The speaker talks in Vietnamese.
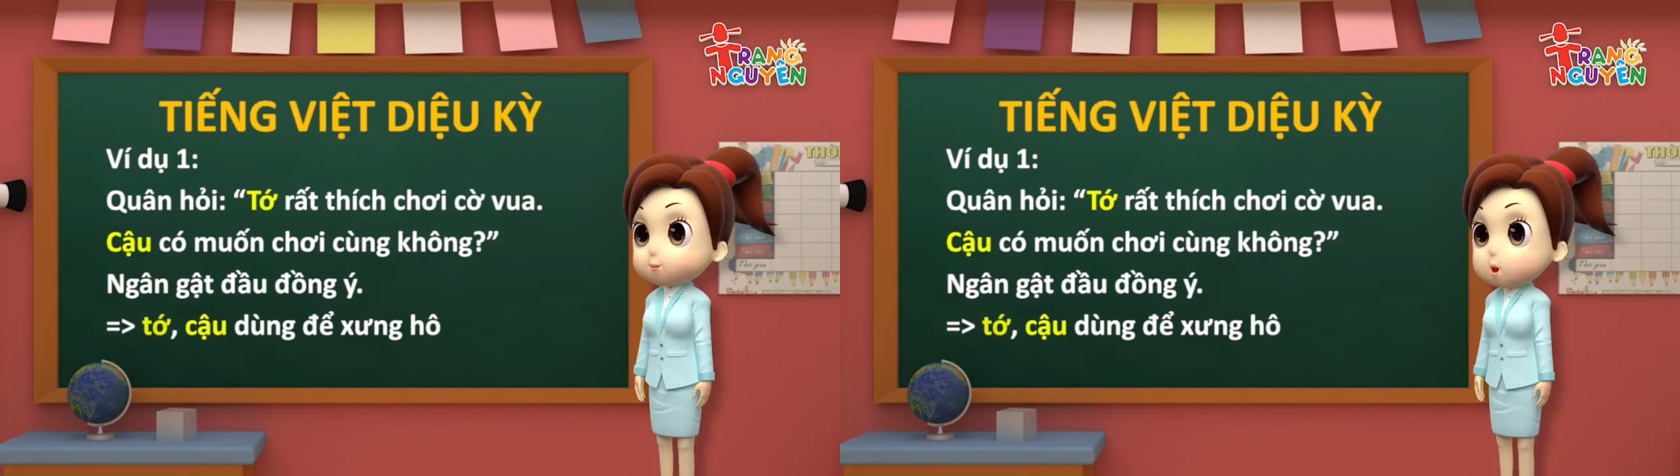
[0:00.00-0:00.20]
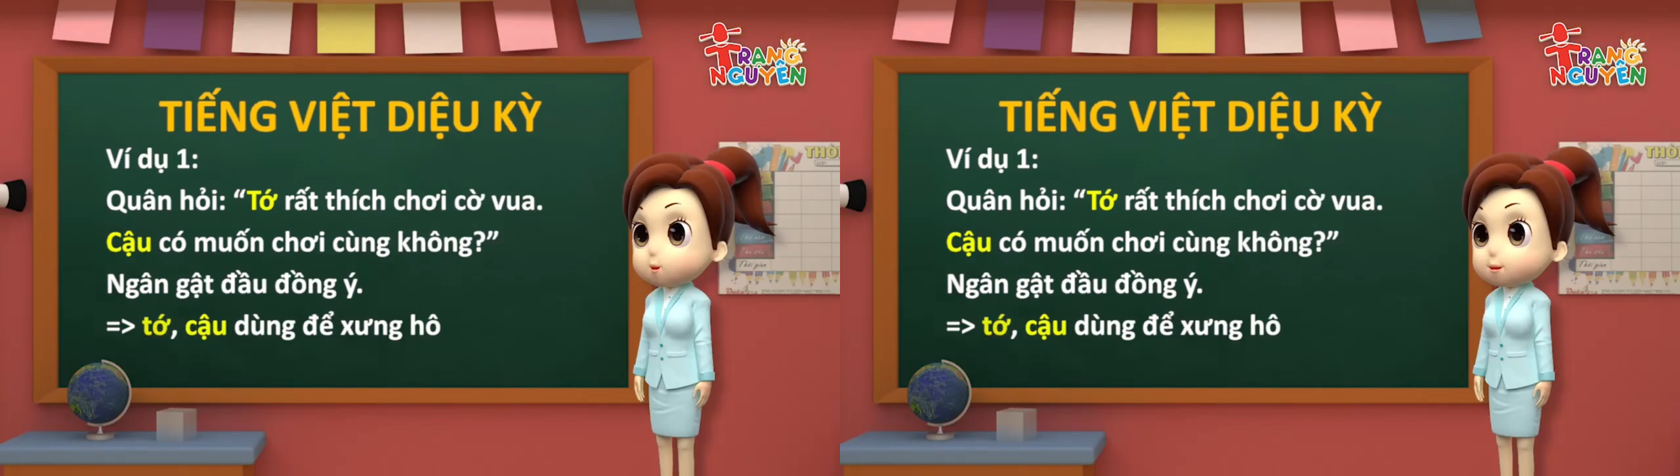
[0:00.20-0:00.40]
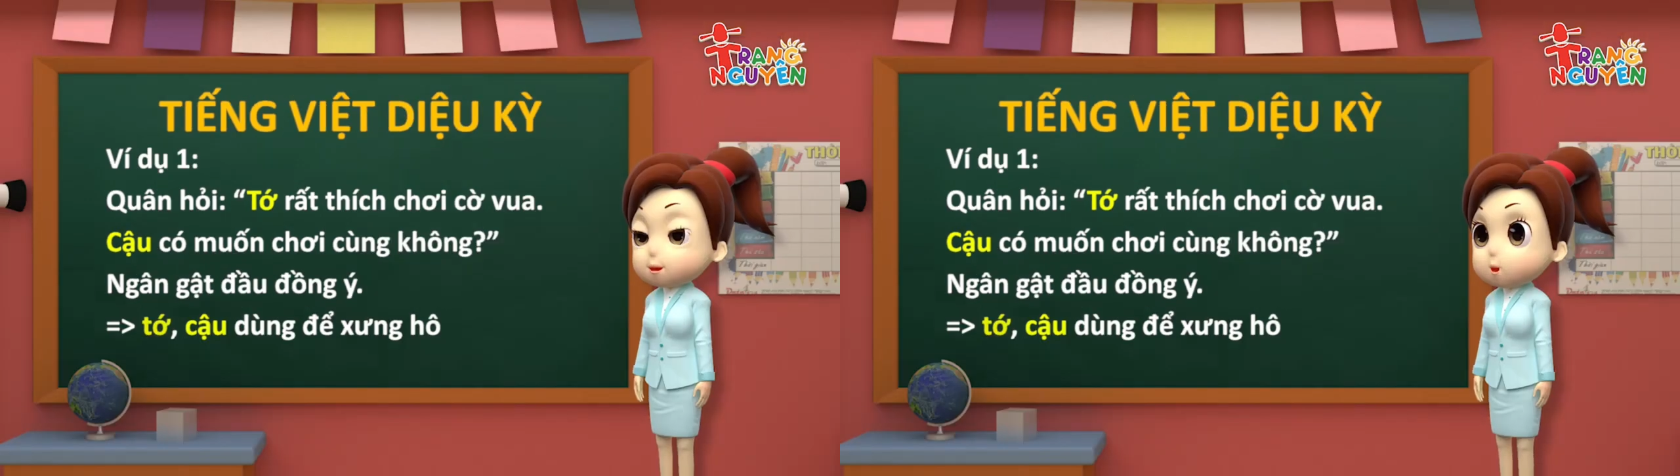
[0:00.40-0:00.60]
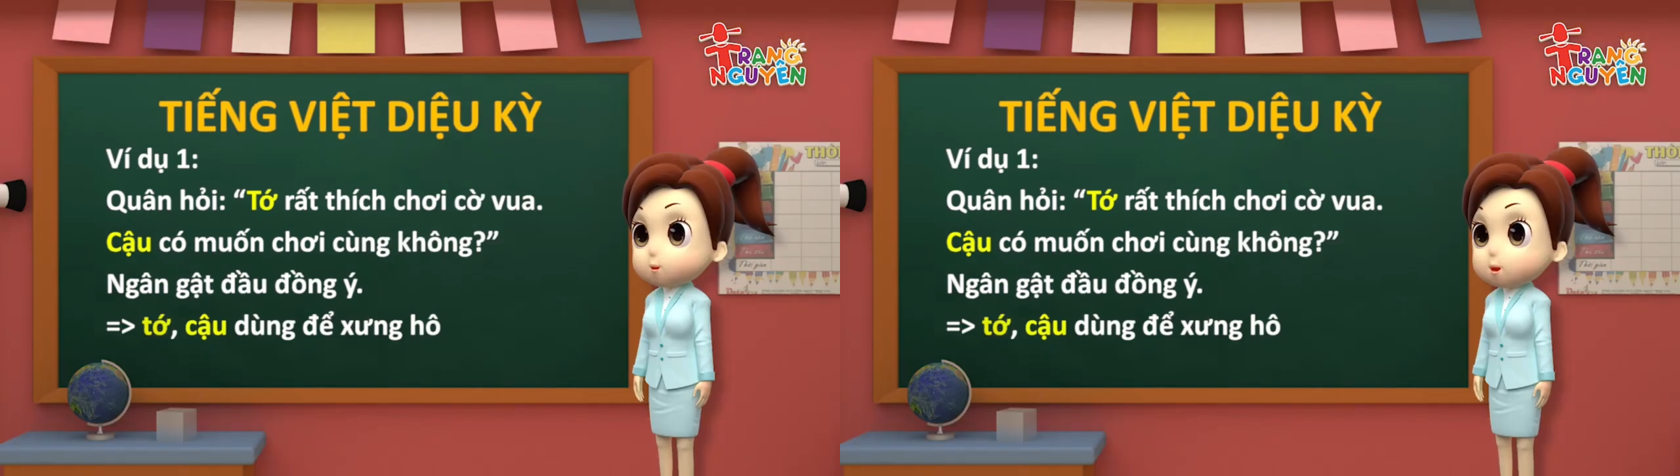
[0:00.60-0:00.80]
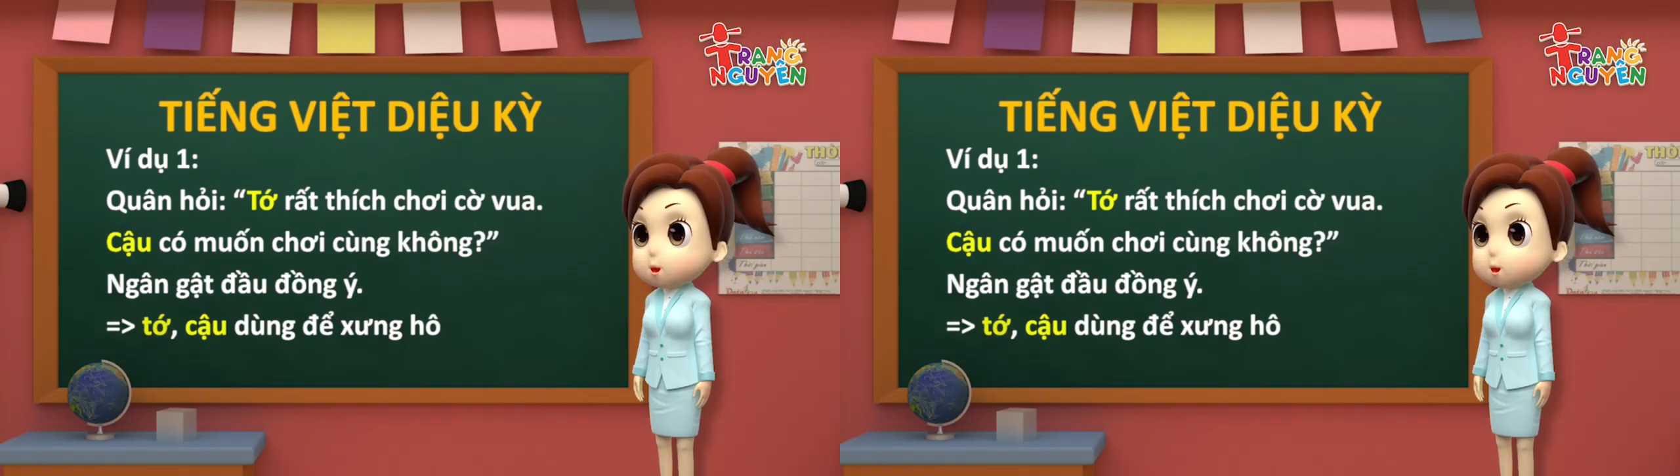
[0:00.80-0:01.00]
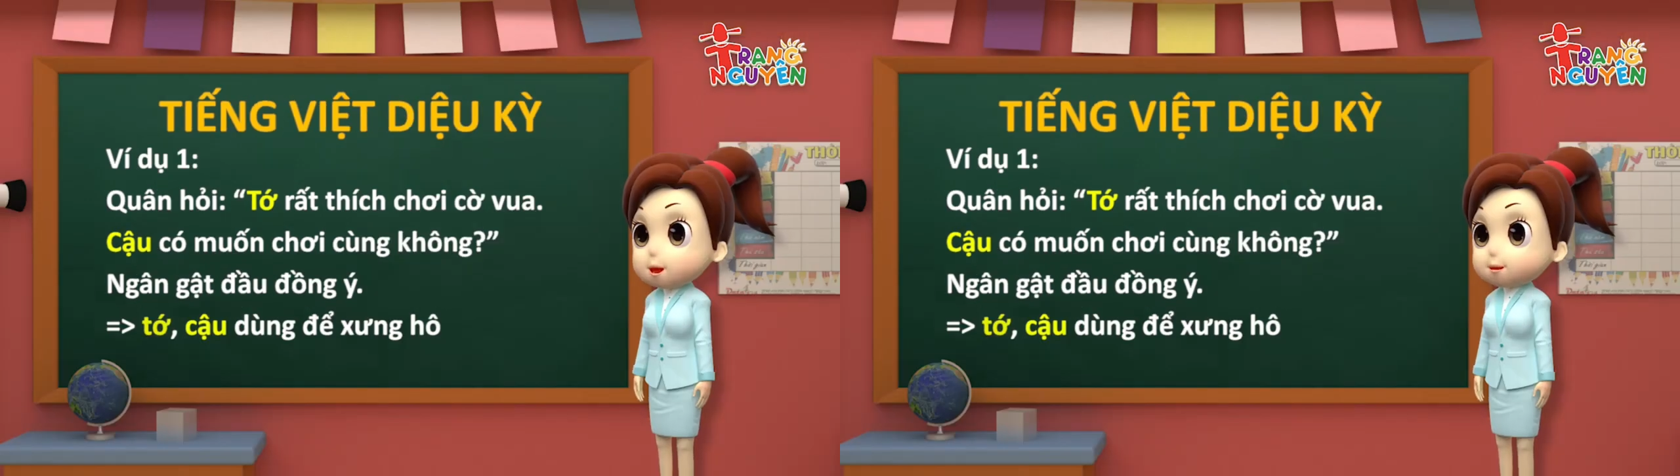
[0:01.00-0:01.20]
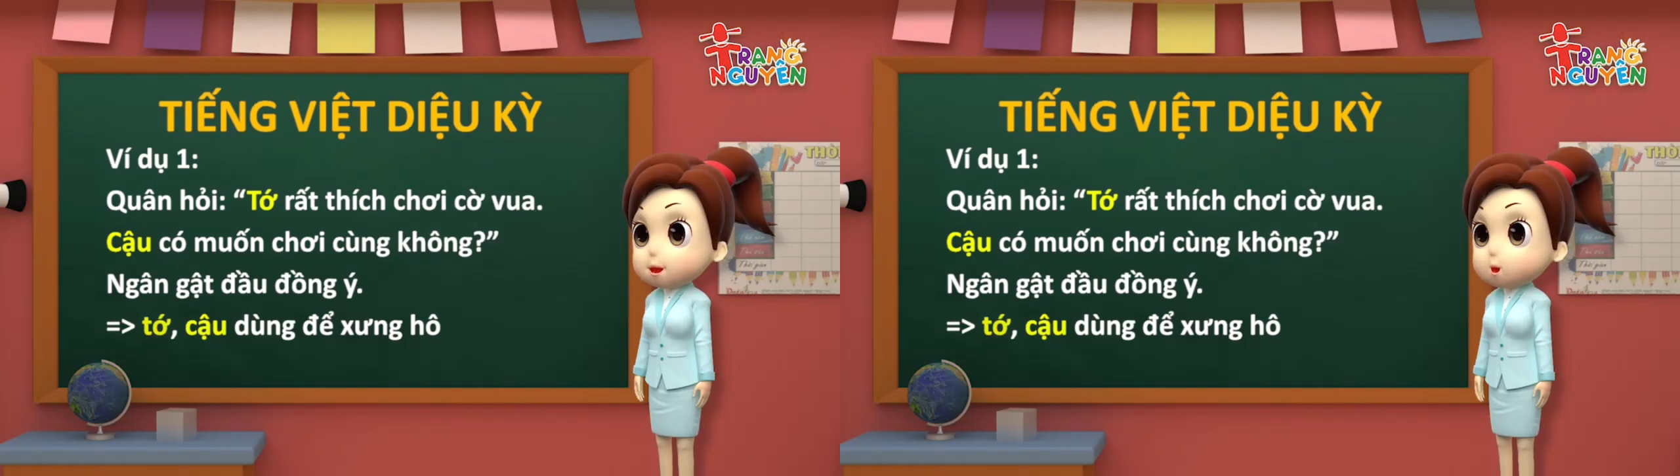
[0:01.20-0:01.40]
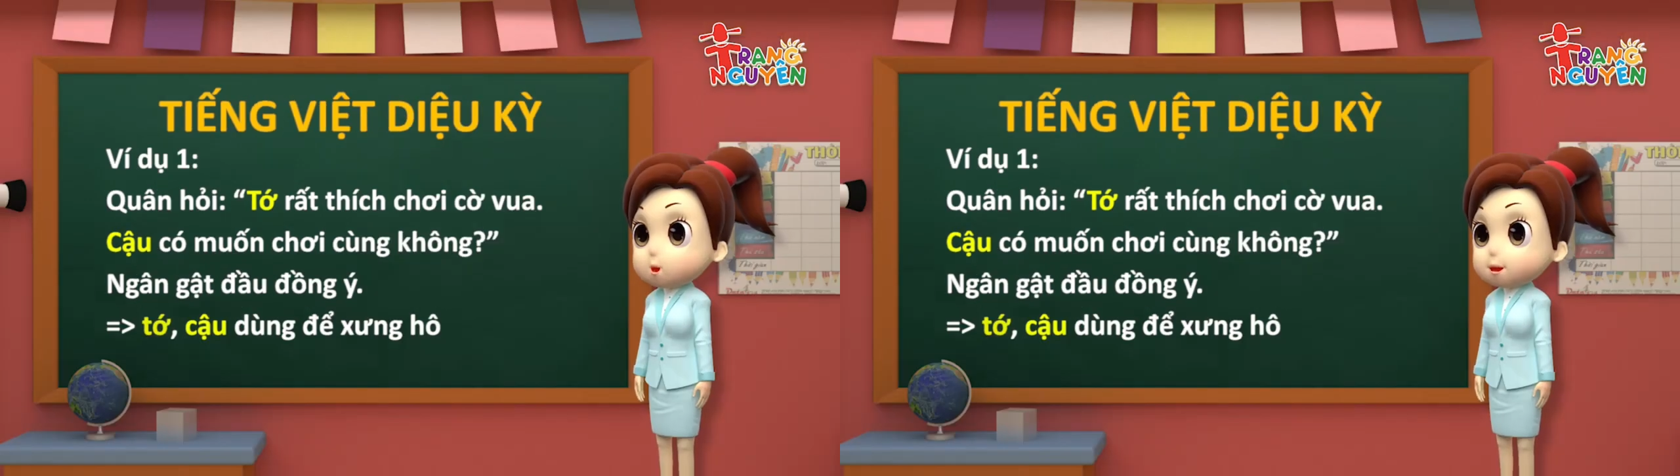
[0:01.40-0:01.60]
Giỏi lắm,
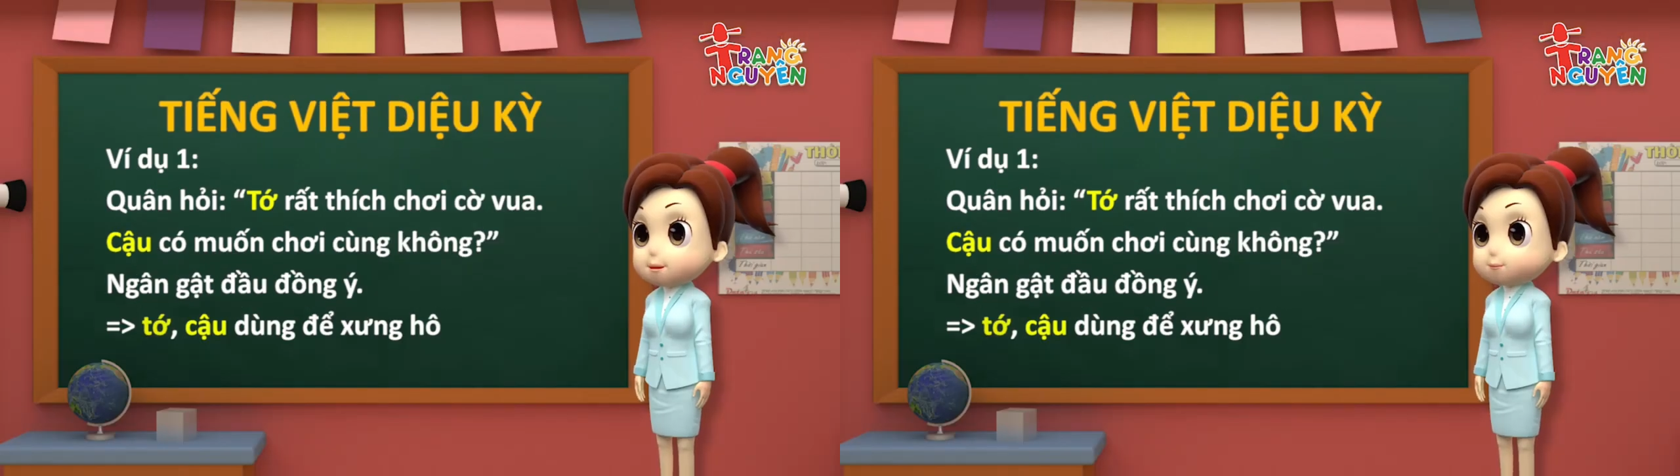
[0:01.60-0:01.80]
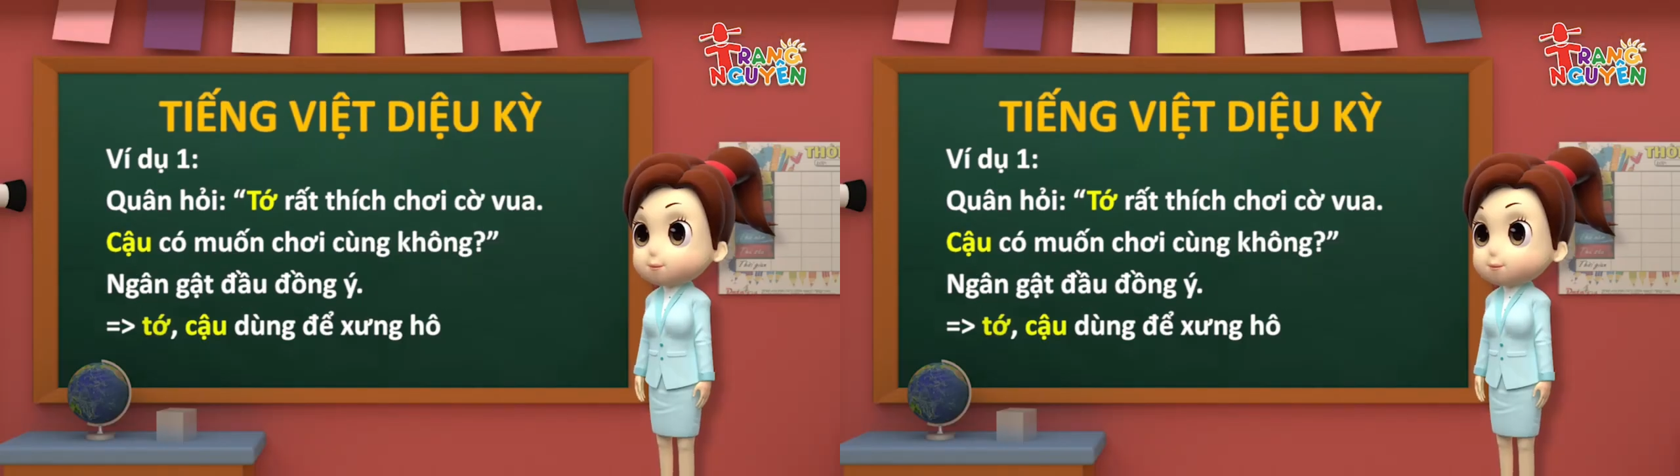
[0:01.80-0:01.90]
đây là hai